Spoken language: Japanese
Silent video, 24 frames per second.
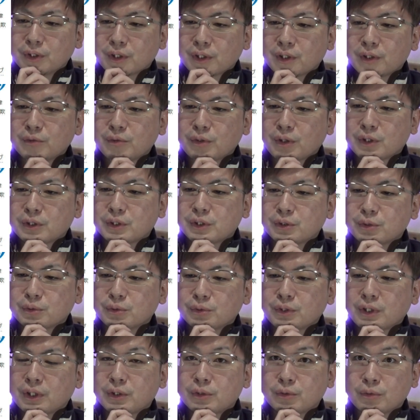武豊騎手
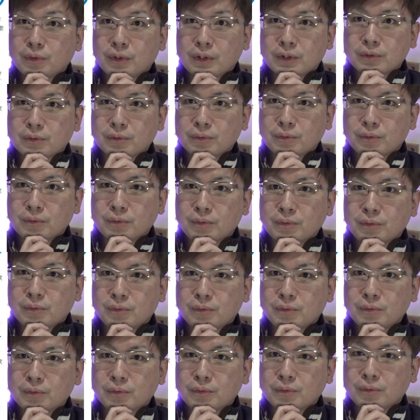ぐらい
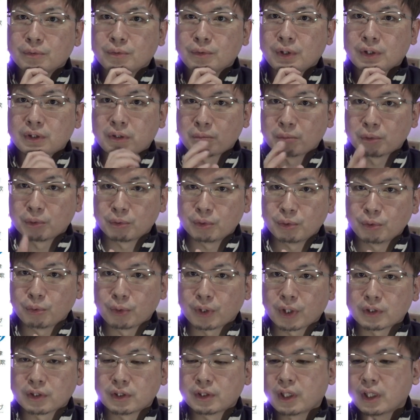の頭の良い
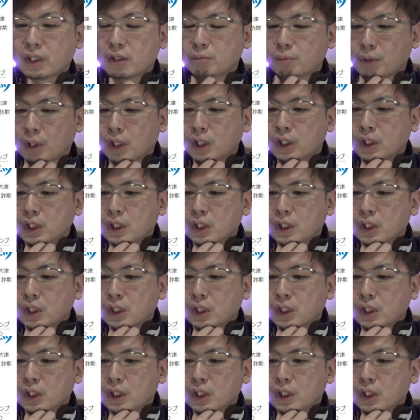方であれば、